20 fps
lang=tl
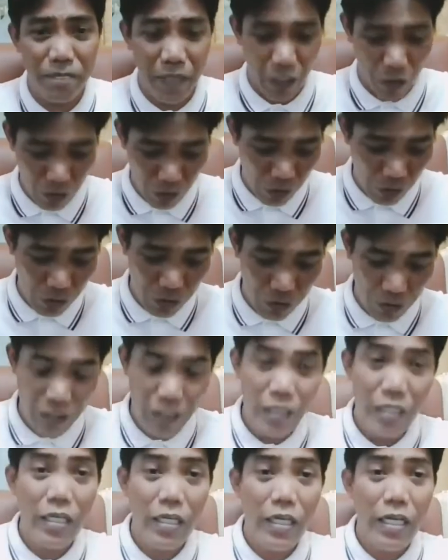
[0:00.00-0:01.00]
Pero
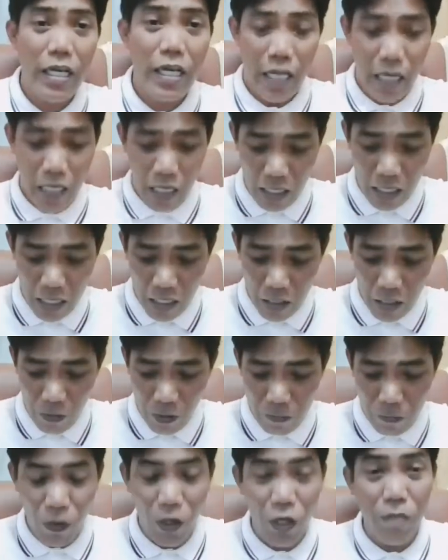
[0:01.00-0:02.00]
Uh,
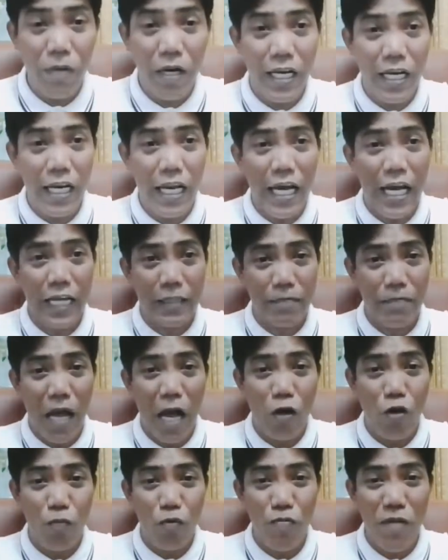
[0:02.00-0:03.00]
wag po kayong magalala at
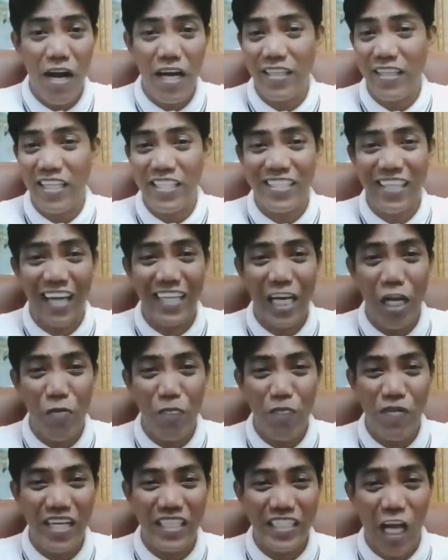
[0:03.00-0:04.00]
bago po makarating sa kanila
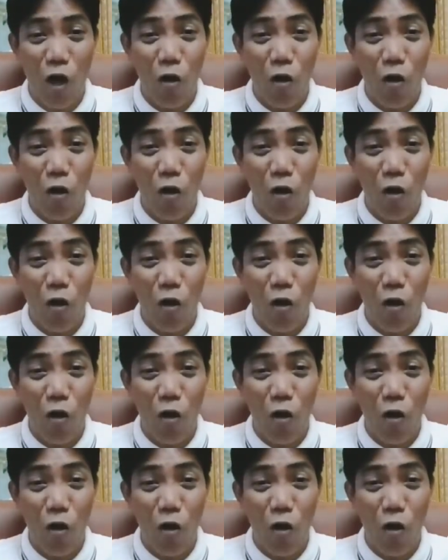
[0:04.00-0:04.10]
yung bigas,